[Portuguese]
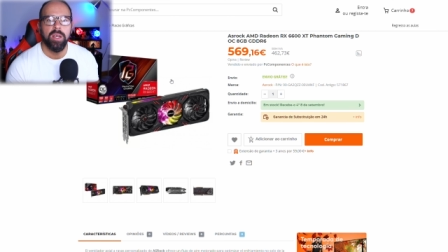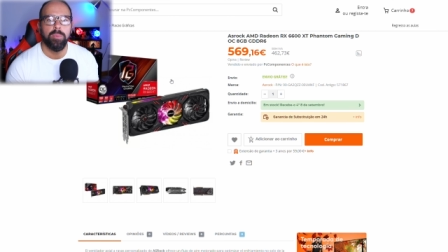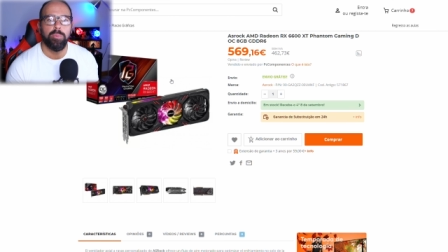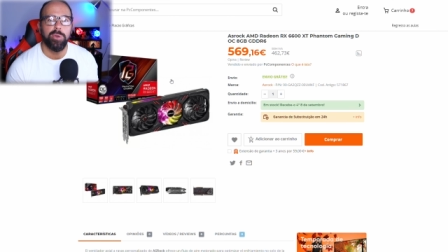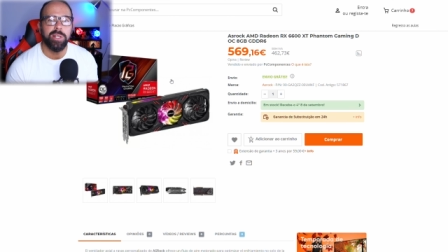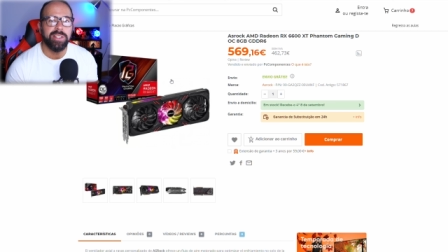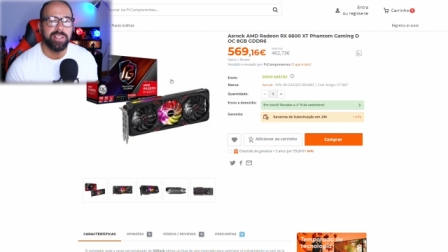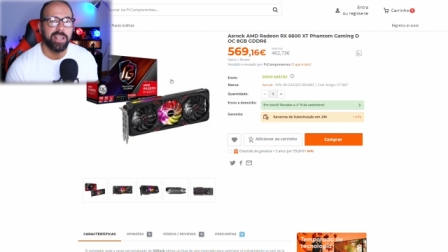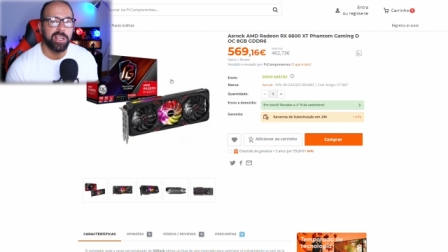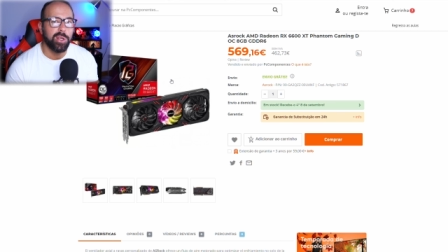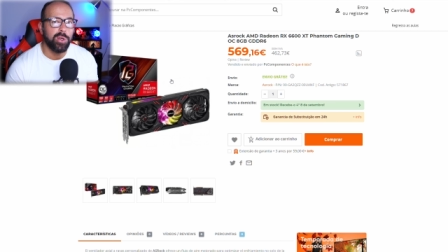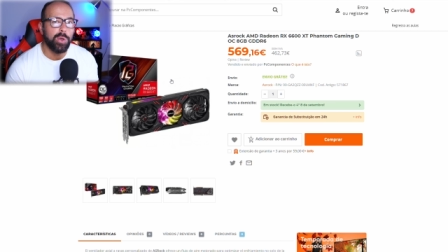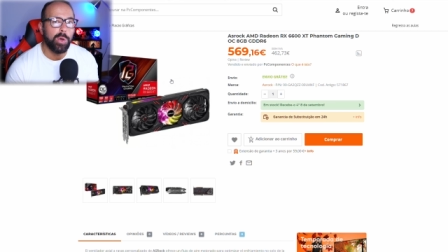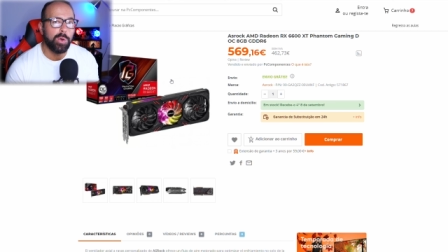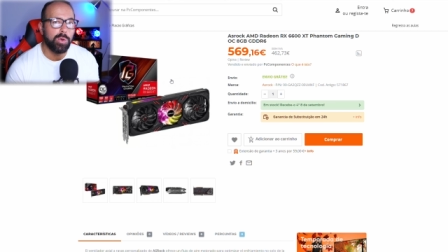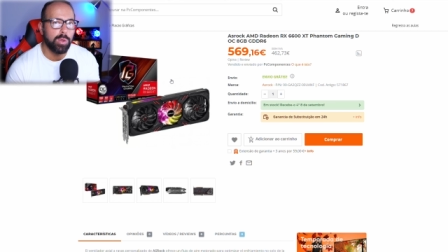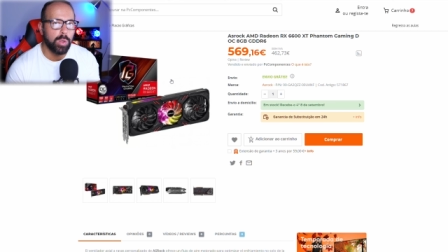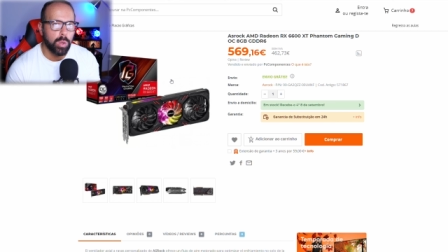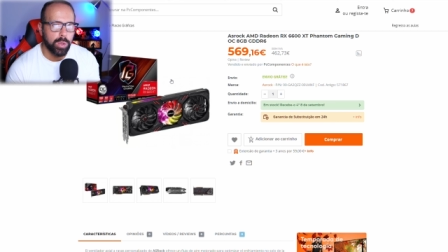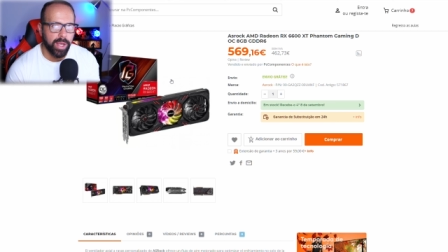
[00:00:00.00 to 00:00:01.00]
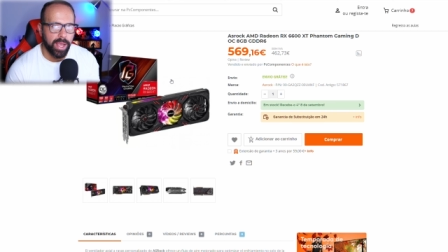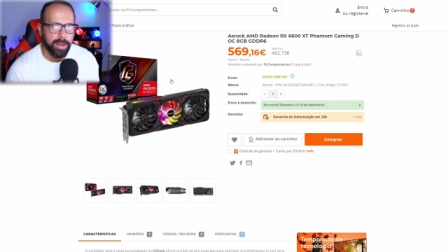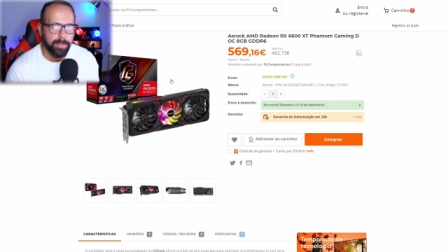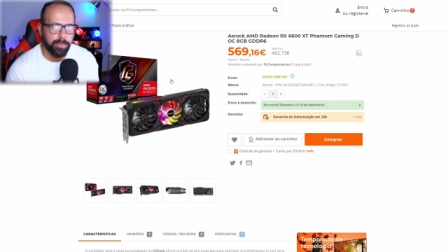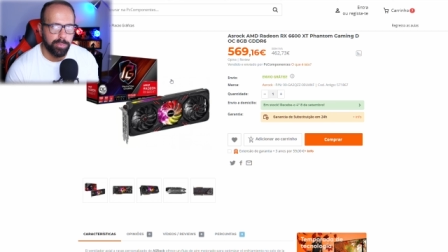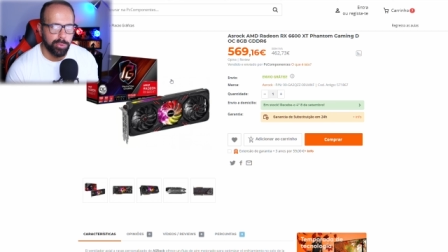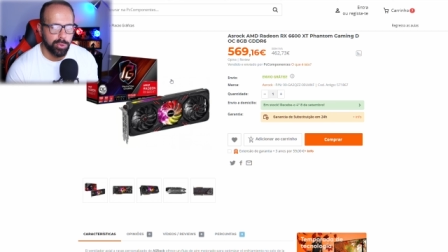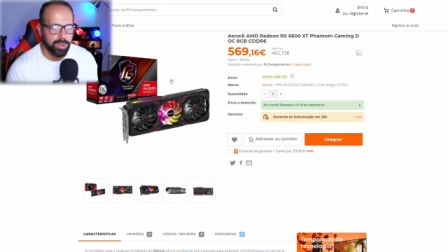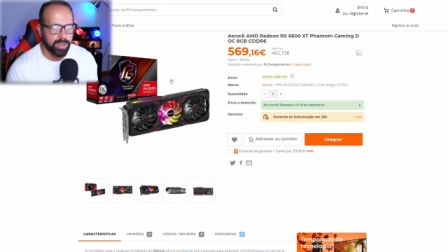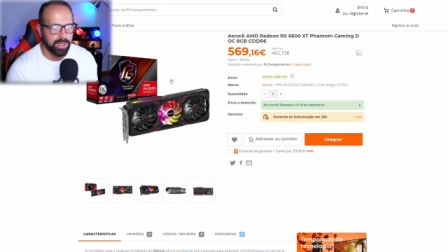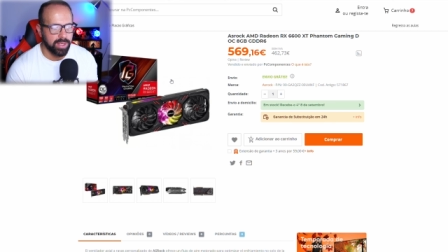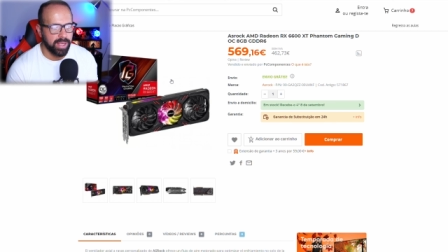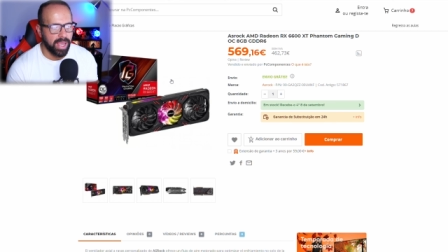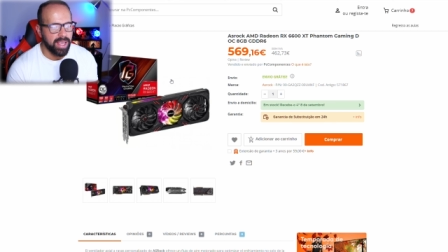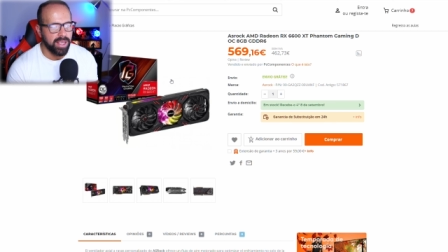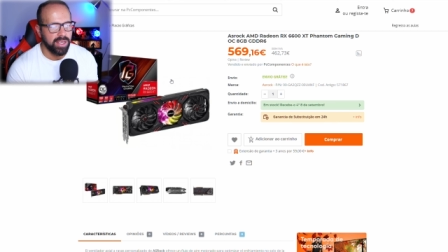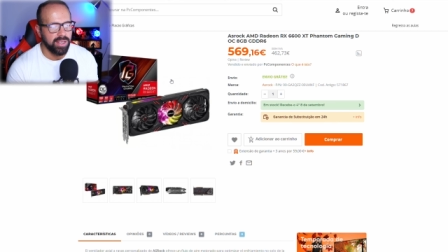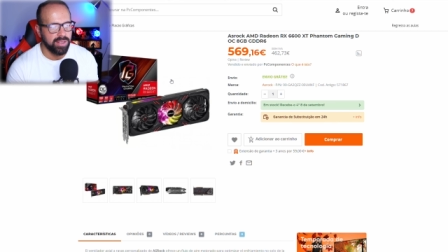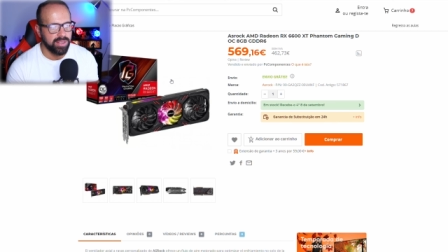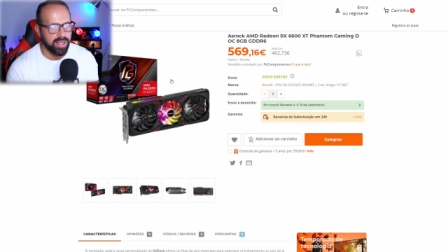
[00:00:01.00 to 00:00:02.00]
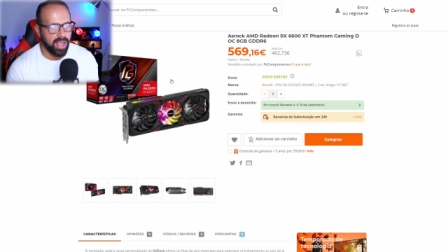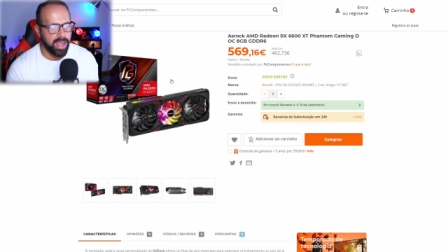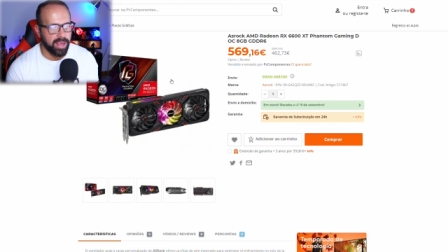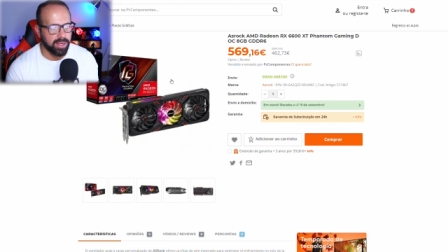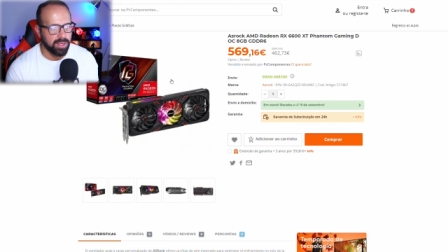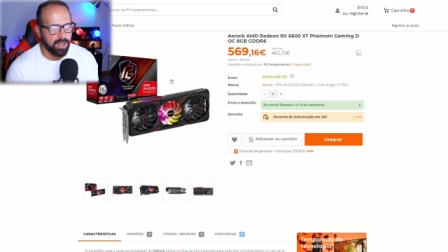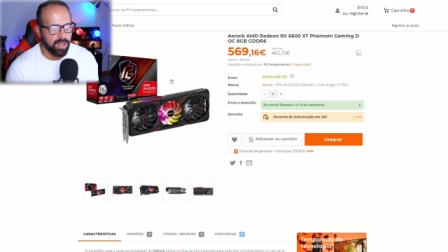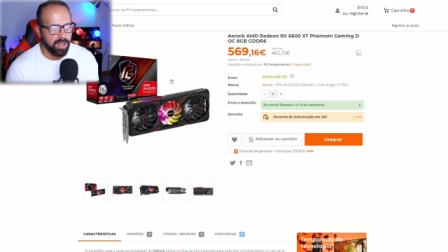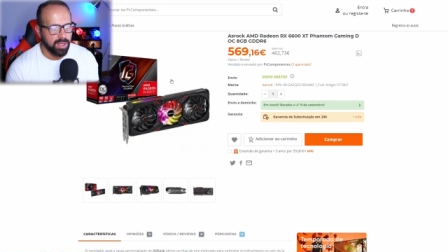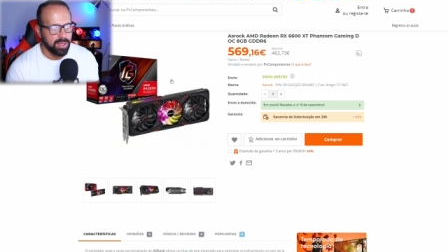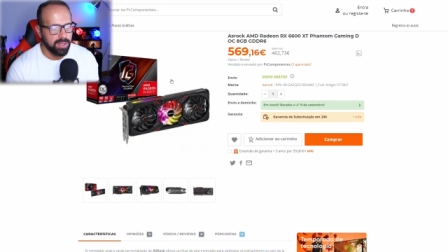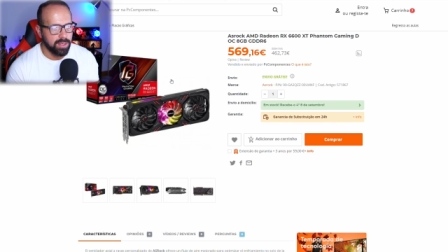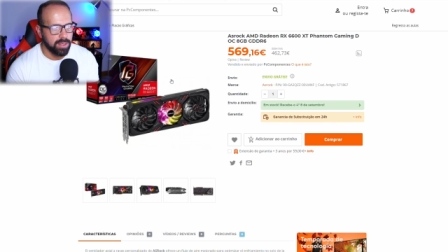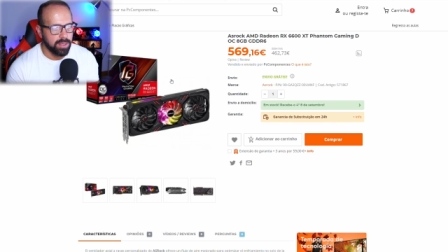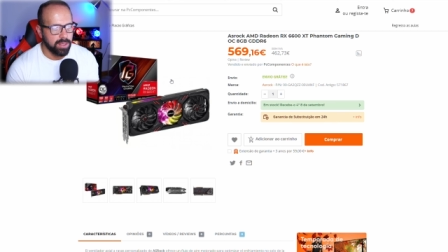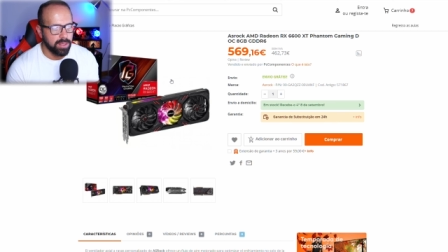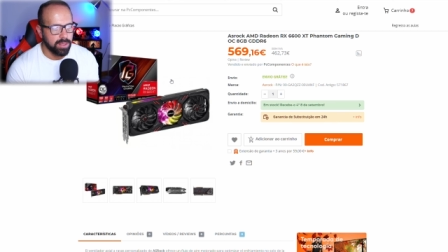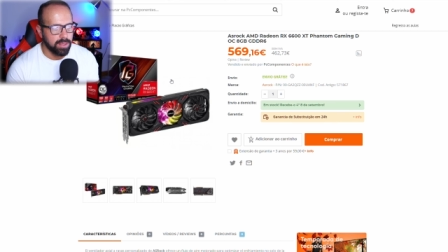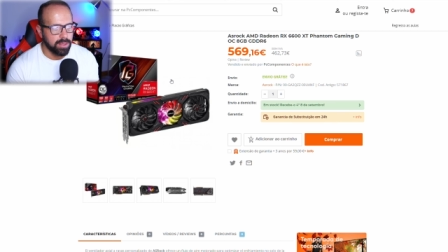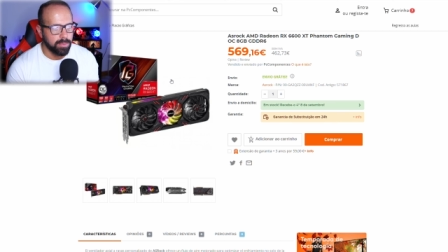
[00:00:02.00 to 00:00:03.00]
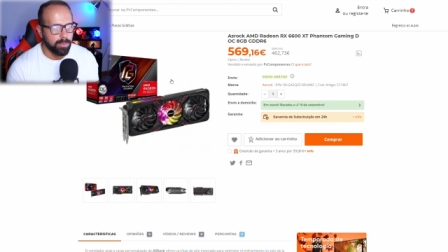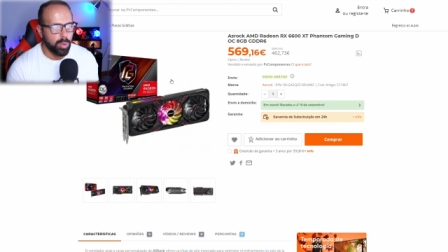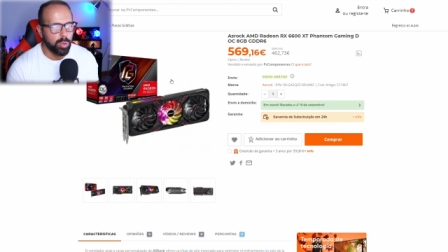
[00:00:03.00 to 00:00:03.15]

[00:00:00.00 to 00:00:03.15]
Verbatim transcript: Por isso é que eu não coloquei, porque quem quiser uh,